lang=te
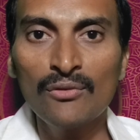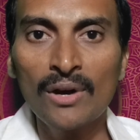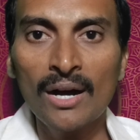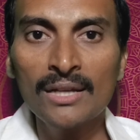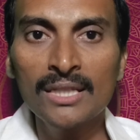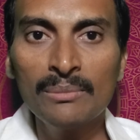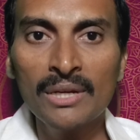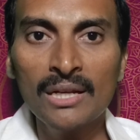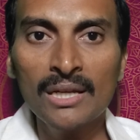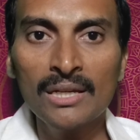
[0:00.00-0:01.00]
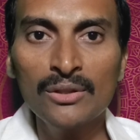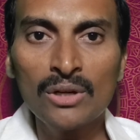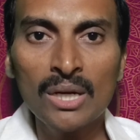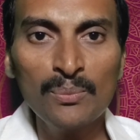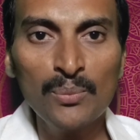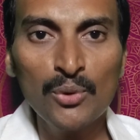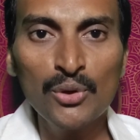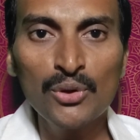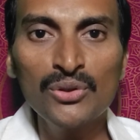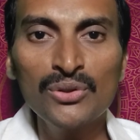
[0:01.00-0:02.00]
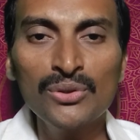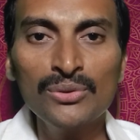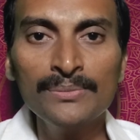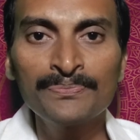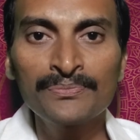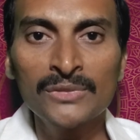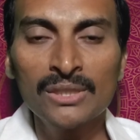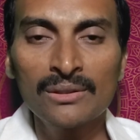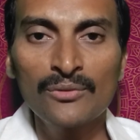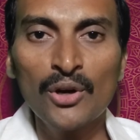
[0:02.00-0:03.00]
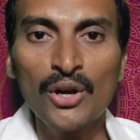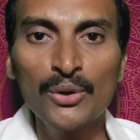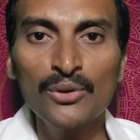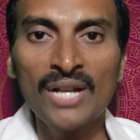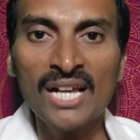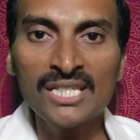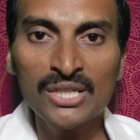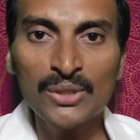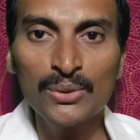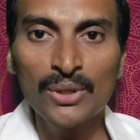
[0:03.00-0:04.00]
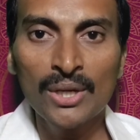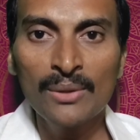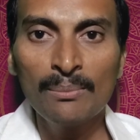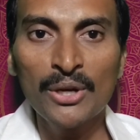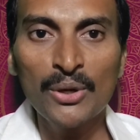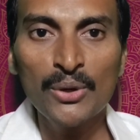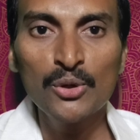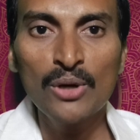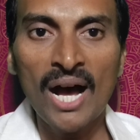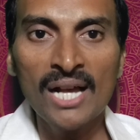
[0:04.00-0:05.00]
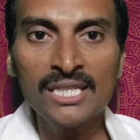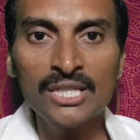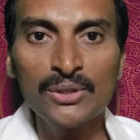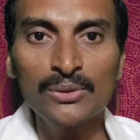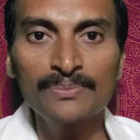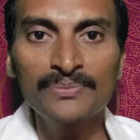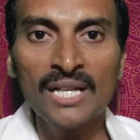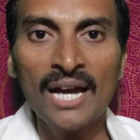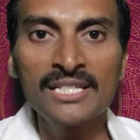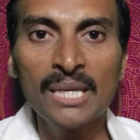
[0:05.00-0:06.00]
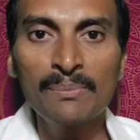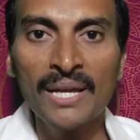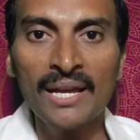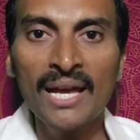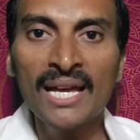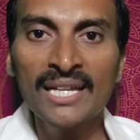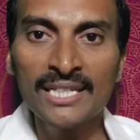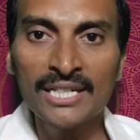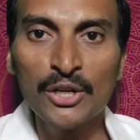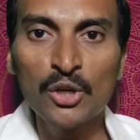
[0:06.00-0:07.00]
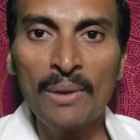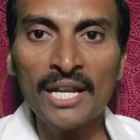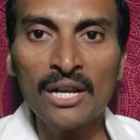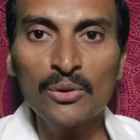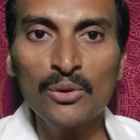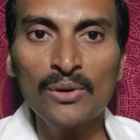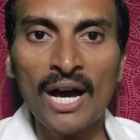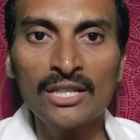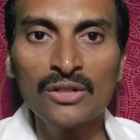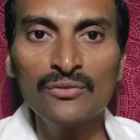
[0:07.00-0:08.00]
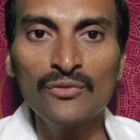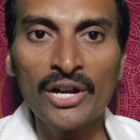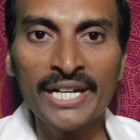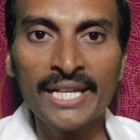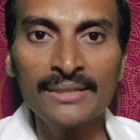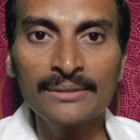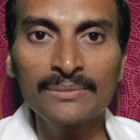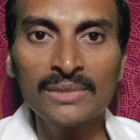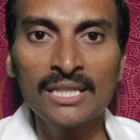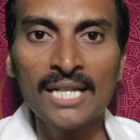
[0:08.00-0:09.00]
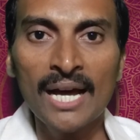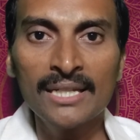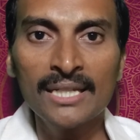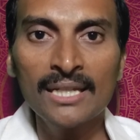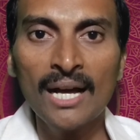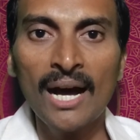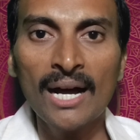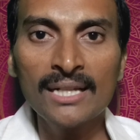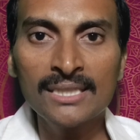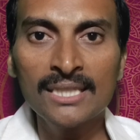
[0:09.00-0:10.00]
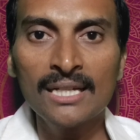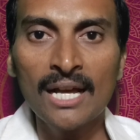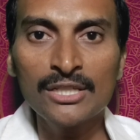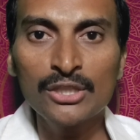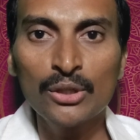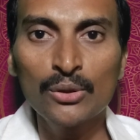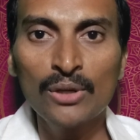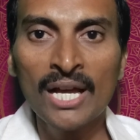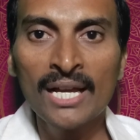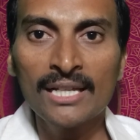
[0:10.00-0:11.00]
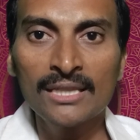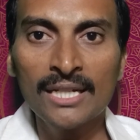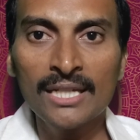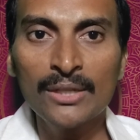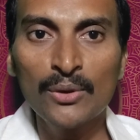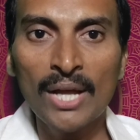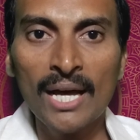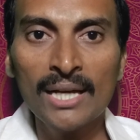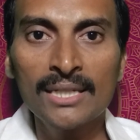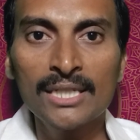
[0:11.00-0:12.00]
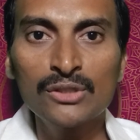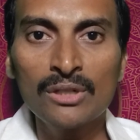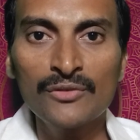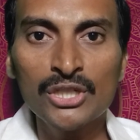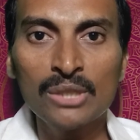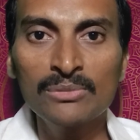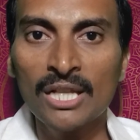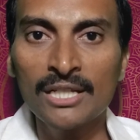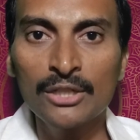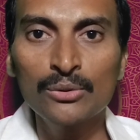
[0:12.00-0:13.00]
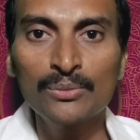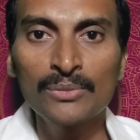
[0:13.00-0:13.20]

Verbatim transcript: వాదమలేదొకప్పుడున్ ఒకడు నాస్తికుడు మరొకడు ఆస్తికుడు అని చెప్పే ఈ రెండు మాటలకు అర్థం ఒక్కటే నిజానికి ఆస్తిక నాస్తికులు ఇద్దరికీ కూడా ఈశ్వర విషయం తెలియదు